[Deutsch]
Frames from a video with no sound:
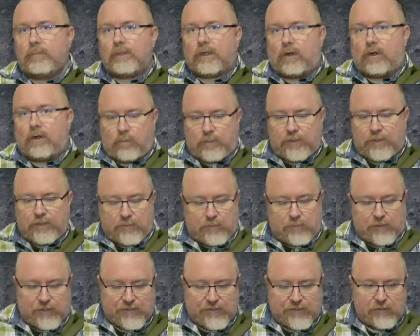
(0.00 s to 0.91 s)
klaut mir das
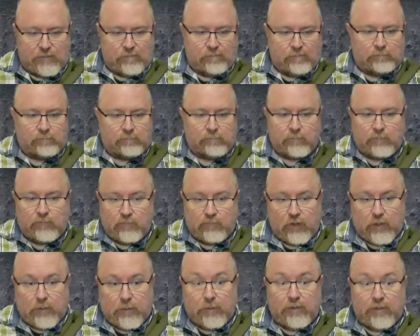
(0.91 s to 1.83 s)
Magazin.
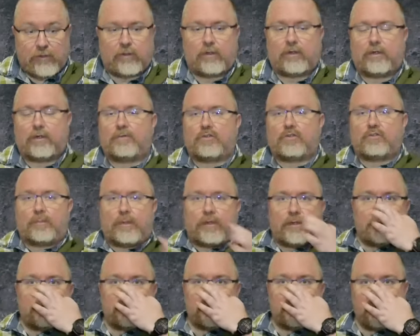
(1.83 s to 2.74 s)
Vielleicht bin ich gerade im
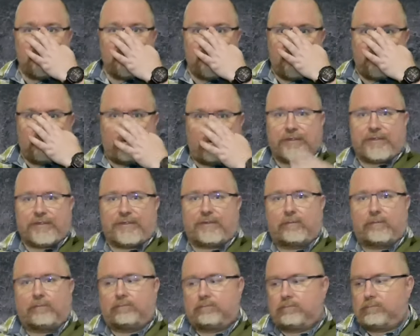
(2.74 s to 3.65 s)
Gespräch,
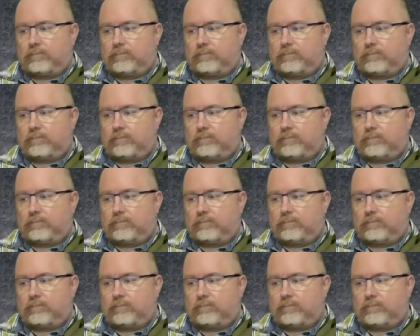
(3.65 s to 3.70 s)
vielleicht